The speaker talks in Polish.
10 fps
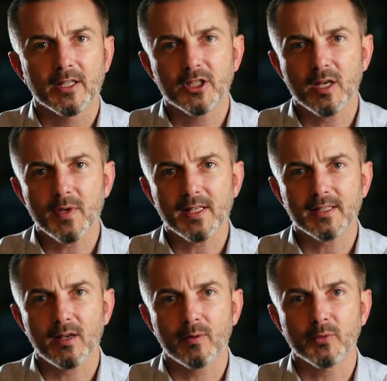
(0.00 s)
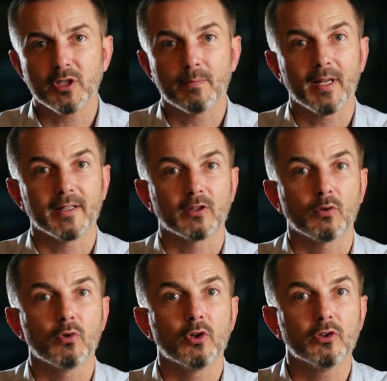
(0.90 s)
Ziemia stałaby się
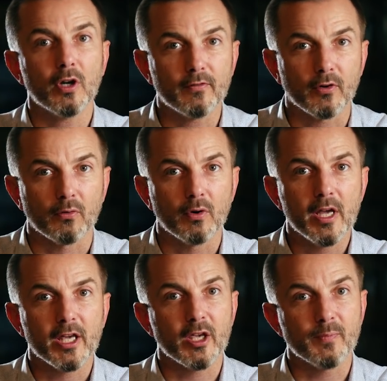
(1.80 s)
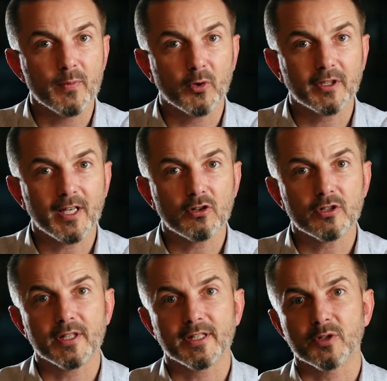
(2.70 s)
planetą lodową i mimo tego,
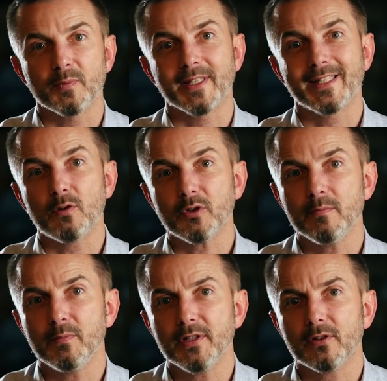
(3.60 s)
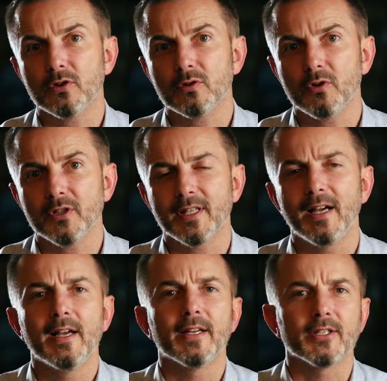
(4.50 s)
że jesteśmy całkiem blisko Słońca,
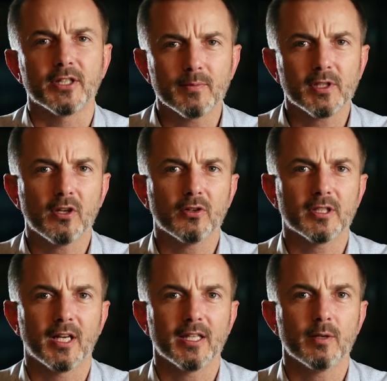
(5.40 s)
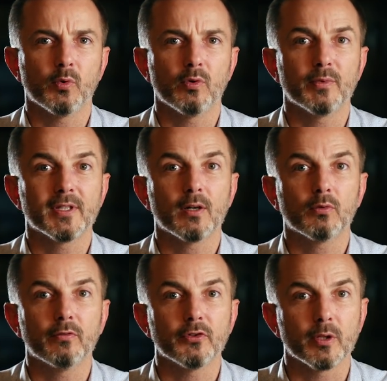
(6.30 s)
ziemskie oceany byłyby
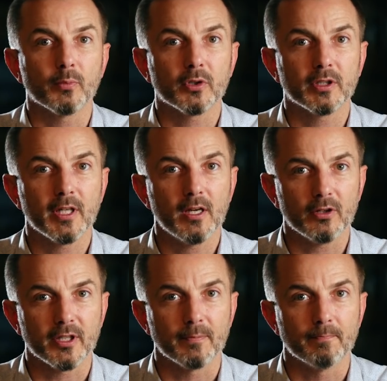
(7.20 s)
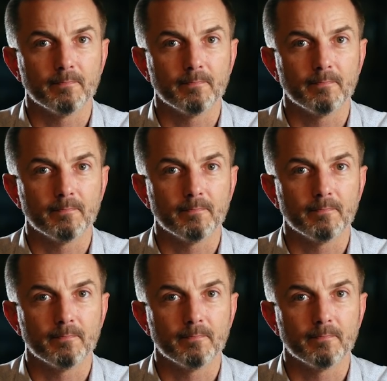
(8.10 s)
całkowicie pokryte lodem.